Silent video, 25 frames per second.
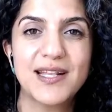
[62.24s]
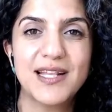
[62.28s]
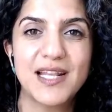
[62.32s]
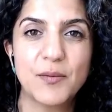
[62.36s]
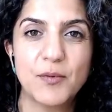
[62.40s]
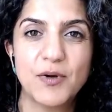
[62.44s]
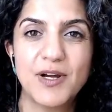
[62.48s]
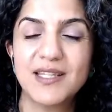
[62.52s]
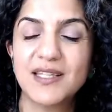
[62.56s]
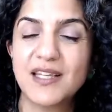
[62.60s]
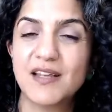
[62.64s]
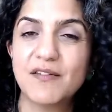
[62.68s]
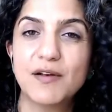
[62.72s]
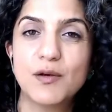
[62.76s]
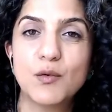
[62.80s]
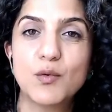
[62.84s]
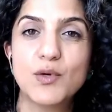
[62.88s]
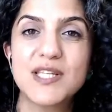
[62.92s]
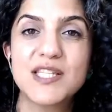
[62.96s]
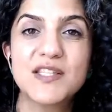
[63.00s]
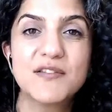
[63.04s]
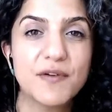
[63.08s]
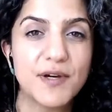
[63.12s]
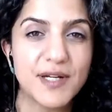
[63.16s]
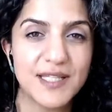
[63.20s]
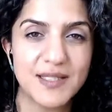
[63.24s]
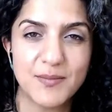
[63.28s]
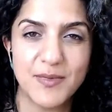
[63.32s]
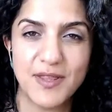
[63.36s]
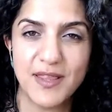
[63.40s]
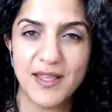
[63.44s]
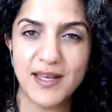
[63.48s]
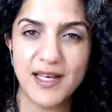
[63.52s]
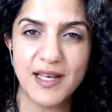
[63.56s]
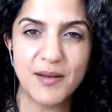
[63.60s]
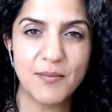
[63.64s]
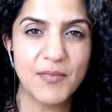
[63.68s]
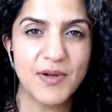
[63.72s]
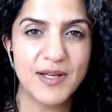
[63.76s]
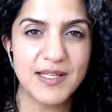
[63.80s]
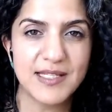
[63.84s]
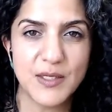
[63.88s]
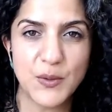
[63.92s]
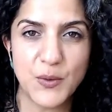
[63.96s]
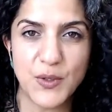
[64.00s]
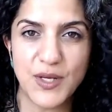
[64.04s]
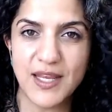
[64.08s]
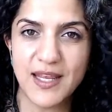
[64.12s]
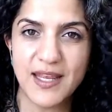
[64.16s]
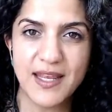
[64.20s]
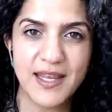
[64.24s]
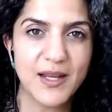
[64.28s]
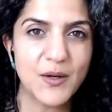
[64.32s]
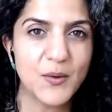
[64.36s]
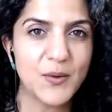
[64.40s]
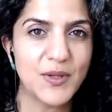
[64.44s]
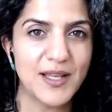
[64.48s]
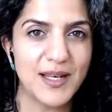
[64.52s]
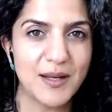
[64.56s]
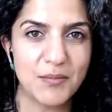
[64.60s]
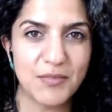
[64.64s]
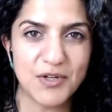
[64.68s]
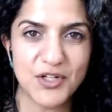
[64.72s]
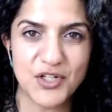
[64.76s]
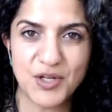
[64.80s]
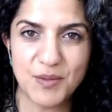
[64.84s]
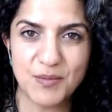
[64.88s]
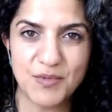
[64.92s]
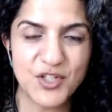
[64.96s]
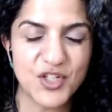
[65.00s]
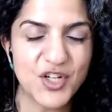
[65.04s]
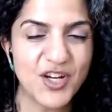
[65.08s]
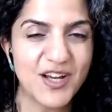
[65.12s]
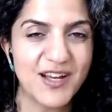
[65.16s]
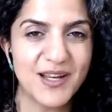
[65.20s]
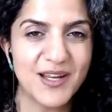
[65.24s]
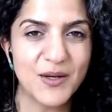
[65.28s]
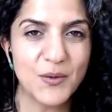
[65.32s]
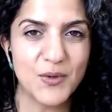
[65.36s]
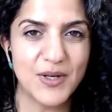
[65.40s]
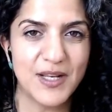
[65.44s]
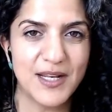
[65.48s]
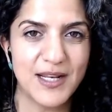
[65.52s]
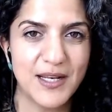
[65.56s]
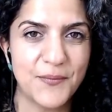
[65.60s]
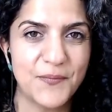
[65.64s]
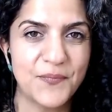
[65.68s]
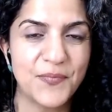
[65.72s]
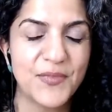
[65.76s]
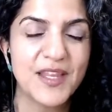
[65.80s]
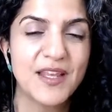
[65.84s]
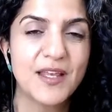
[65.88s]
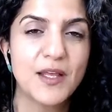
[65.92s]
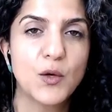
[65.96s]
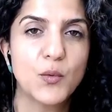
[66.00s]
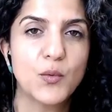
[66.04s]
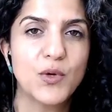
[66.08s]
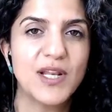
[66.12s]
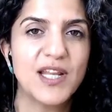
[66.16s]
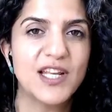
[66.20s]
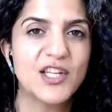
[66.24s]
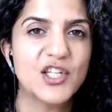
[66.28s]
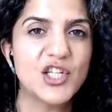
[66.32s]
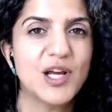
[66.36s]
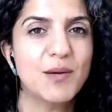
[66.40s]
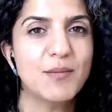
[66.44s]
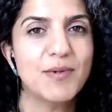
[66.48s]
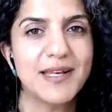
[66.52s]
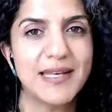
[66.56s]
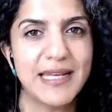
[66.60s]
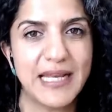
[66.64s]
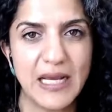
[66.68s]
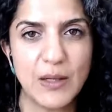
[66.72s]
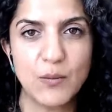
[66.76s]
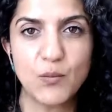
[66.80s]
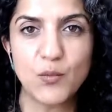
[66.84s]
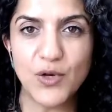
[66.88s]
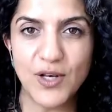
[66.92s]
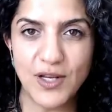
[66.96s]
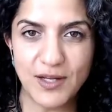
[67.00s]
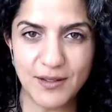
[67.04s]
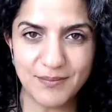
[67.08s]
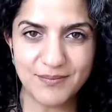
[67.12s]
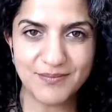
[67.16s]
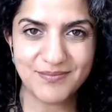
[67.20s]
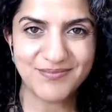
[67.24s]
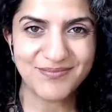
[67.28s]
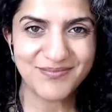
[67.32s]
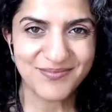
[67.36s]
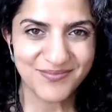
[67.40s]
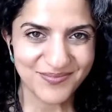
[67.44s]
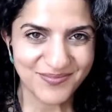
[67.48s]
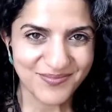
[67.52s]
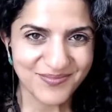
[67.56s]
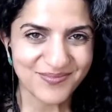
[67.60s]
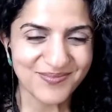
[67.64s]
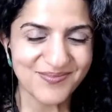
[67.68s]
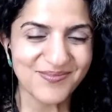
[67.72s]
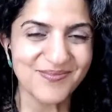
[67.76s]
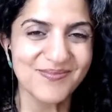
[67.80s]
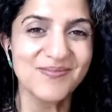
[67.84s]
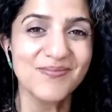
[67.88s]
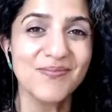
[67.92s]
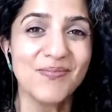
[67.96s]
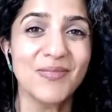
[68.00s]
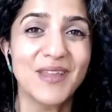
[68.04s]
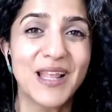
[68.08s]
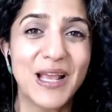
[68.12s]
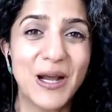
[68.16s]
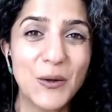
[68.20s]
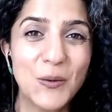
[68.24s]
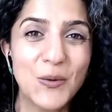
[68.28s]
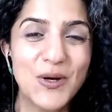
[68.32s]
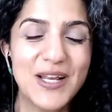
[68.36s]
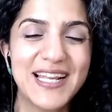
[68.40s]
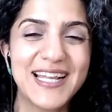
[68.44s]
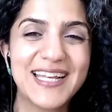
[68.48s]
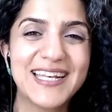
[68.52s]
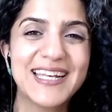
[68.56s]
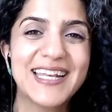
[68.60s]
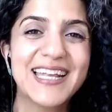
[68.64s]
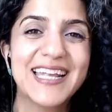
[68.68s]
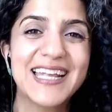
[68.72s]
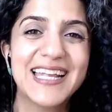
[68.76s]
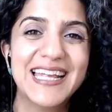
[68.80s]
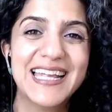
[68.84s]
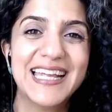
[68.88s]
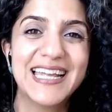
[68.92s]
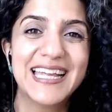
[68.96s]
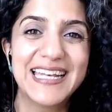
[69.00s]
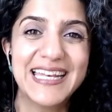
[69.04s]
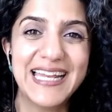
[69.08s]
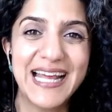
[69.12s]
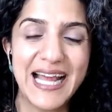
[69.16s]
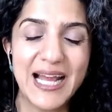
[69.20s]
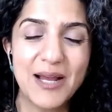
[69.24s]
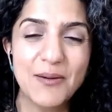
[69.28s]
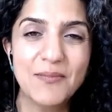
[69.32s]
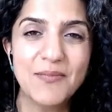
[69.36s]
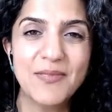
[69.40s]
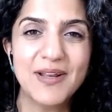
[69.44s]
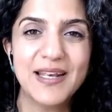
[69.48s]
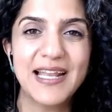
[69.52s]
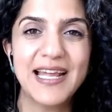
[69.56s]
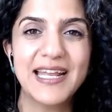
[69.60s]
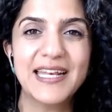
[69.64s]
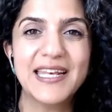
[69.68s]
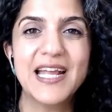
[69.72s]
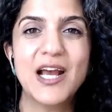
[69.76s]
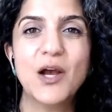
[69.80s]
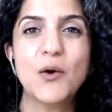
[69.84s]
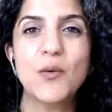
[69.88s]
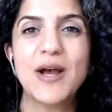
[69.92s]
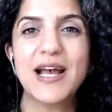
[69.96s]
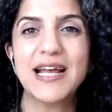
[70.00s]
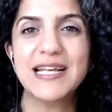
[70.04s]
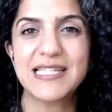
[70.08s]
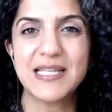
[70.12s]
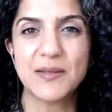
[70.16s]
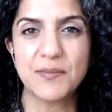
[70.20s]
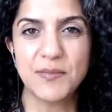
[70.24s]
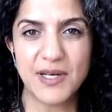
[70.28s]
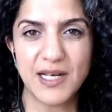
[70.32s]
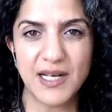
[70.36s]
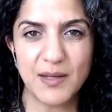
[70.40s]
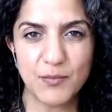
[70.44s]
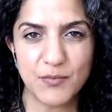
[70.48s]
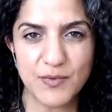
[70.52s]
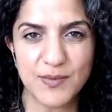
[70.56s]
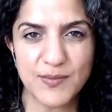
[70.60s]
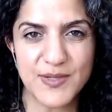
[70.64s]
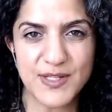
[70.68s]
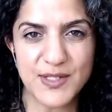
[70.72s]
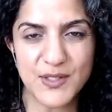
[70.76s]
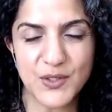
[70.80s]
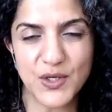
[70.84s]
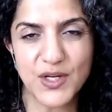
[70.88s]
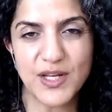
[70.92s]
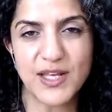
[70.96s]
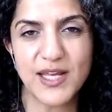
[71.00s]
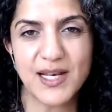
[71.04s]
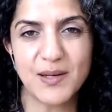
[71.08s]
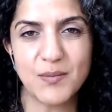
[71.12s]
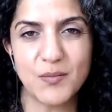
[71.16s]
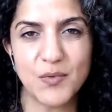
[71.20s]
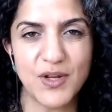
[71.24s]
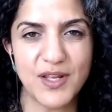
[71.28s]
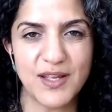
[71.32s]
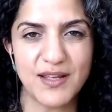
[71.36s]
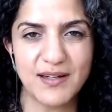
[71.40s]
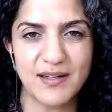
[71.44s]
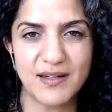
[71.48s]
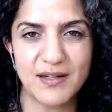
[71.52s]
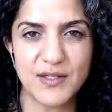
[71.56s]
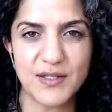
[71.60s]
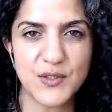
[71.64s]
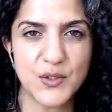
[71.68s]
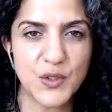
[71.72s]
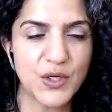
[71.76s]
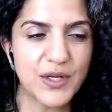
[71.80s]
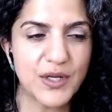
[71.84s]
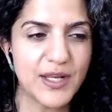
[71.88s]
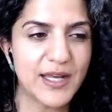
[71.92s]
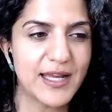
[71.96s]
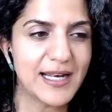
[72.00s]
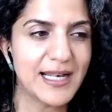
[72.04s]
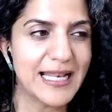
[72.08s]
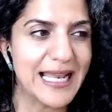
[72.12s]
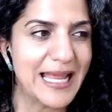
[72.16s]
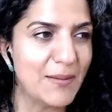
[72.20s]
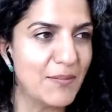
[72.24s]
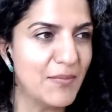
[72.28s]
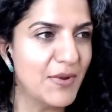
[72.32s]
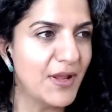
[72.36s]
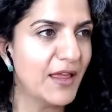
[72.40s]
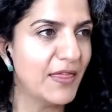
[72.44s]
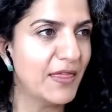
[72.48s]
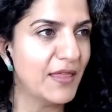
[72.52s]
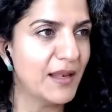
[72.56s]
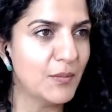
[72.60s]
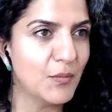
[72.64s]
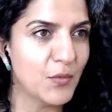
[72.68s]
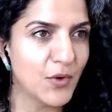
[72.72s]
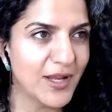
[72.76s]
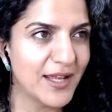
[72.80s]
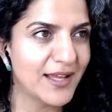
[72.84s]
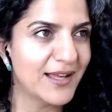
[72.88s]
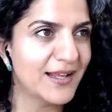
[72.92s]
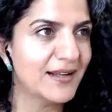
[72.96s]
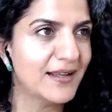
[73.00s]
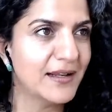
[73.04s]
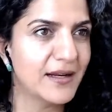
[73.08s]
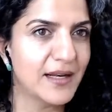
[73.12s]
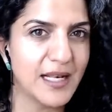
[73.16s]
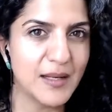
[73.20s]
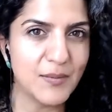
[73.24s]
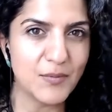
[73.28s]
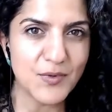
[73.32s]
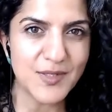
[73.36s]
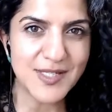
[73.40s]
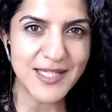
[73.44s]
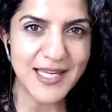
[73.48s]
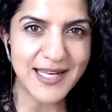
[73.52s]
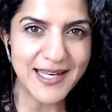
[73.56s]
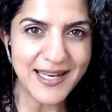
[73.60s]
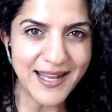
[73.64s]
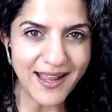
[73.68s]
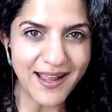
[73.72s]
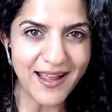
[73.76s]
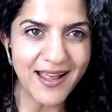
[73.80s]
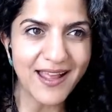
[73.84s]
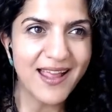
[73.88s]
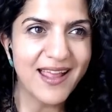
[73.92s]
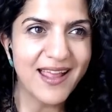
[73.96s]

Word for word: اللي بحطها في الوصفات مثلا لما أسوي كيك ولا لما أشرب شاي ولا لا والإجابة نعم ولا أولا نعم لأنه أحسن من السكر المكرر السكر الأبيض المكرر المصنع